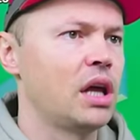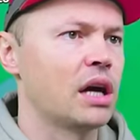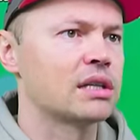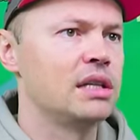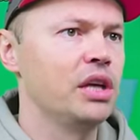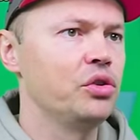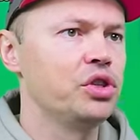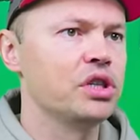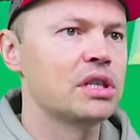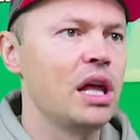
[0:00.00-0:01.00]
так,
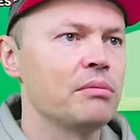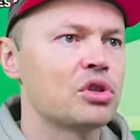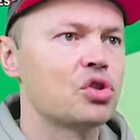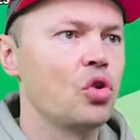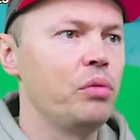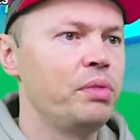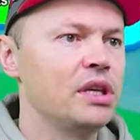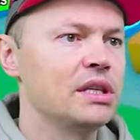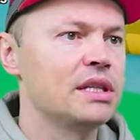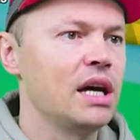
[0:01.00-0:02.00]
следующий слайм
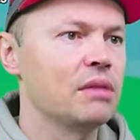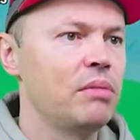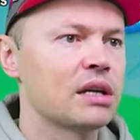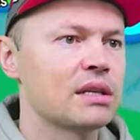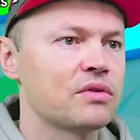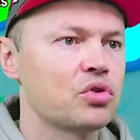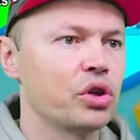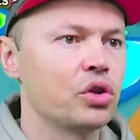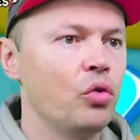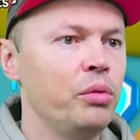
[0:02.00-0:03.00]
150 баксов
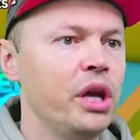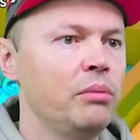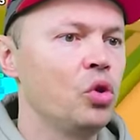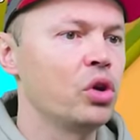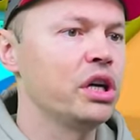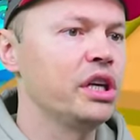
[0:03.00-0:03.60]
стоит. Но у меня много